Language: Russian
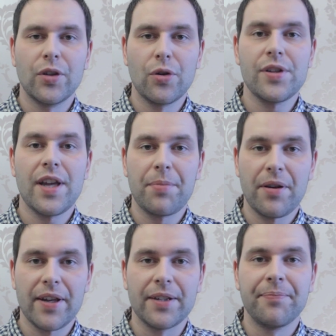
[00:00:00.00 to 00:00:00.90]
Друзья,
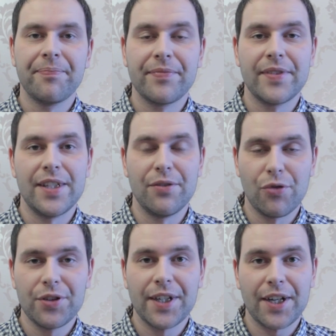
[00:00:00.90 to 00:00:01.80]
привет!
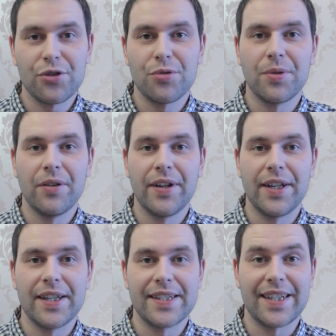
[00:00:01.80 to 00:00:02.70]
Сегодня я хочу
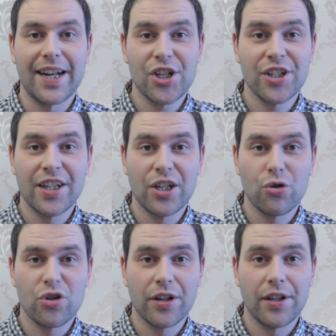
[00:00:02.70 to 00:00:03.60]
поговорить о страшных
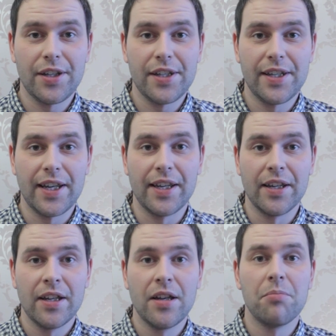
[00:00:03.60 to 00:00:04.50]
игрушках для детей.
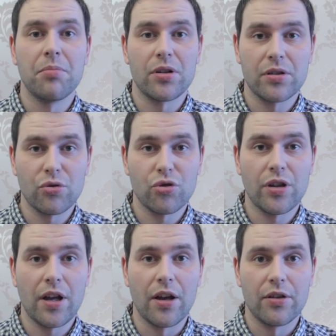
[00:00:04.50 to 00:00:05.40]

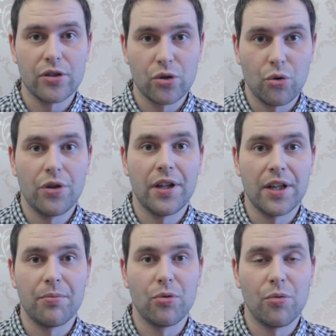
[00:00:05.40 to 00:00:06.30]
Порассуждаю, стоит ли
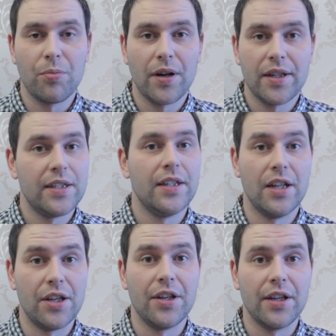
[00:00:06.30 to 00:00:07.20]
их покупать
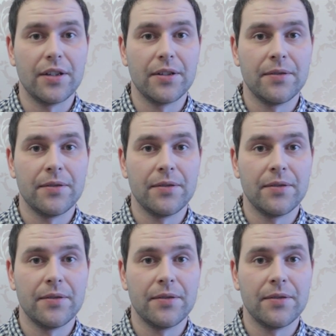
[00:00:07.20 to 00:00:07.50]
или нет.